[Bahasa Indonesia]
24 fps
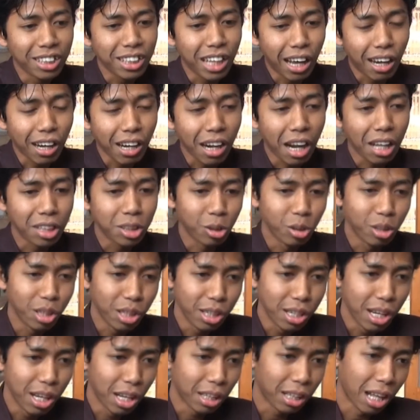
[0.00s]
sekarang langsung
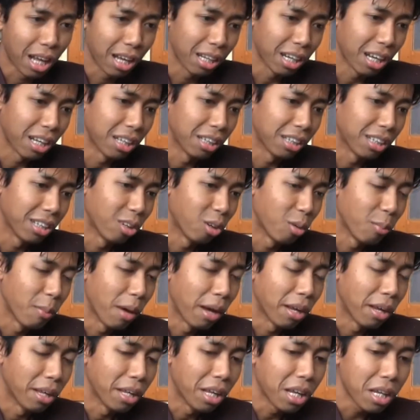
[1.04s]
didatangkan ke
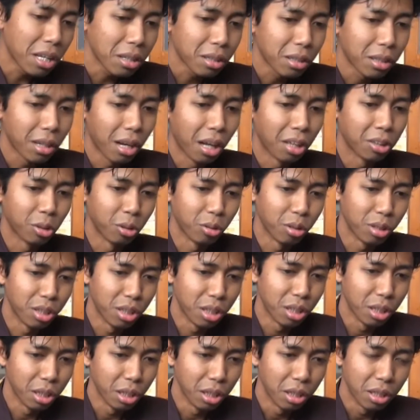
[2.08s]
rumahnya langsung
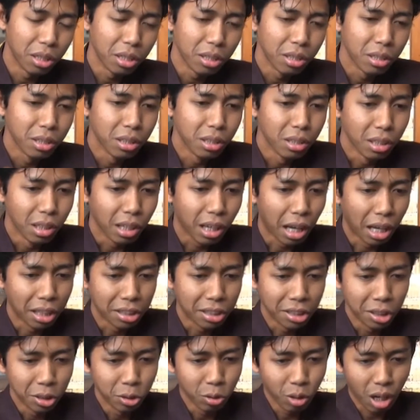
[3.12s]

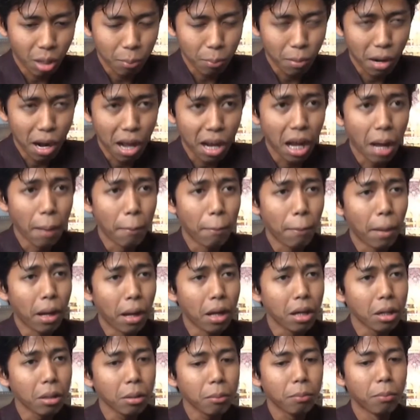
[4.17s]
dikasih surat penangkapan
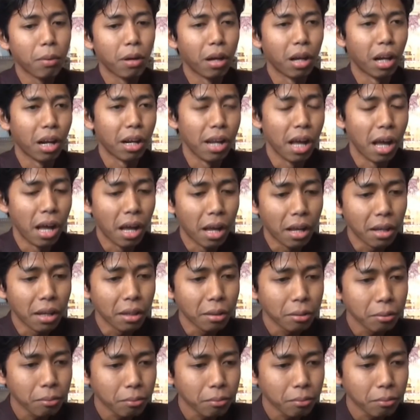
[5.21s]
penggeledahan